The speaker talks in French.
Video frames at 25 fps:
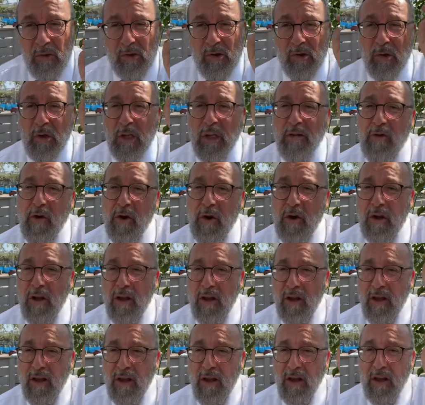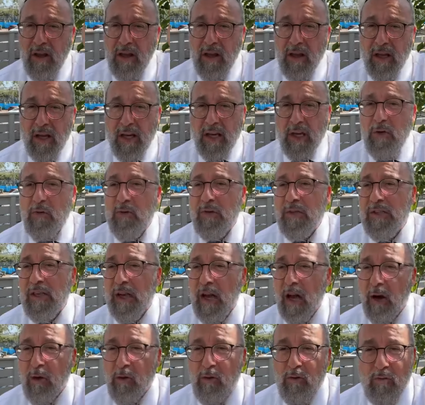Pour ceux qui veulent
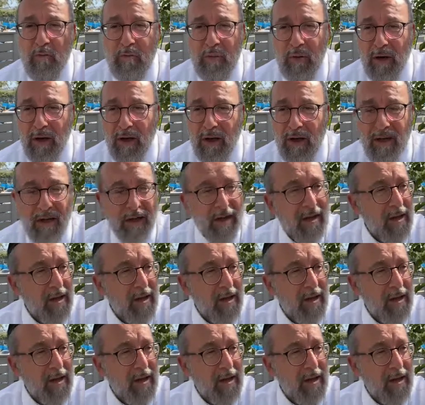réussir un couple,